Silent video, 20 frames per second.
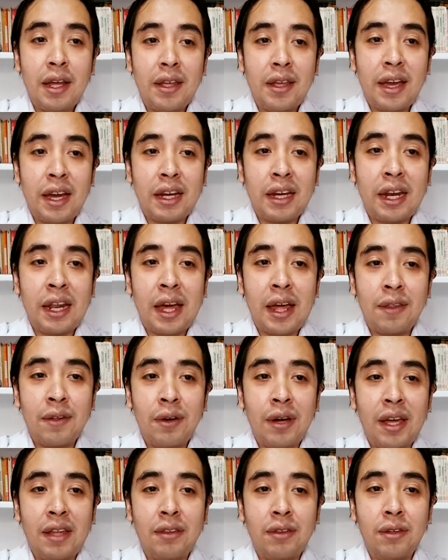Ya
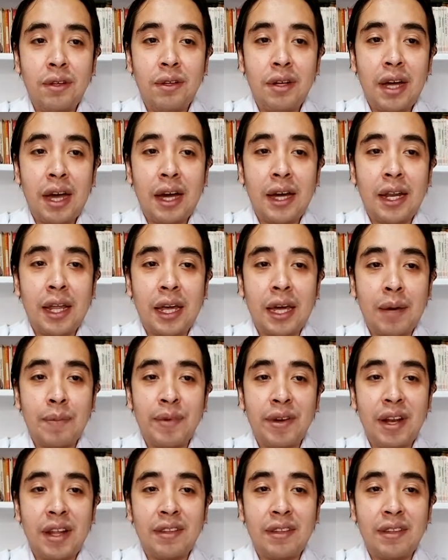creado esto, agregamos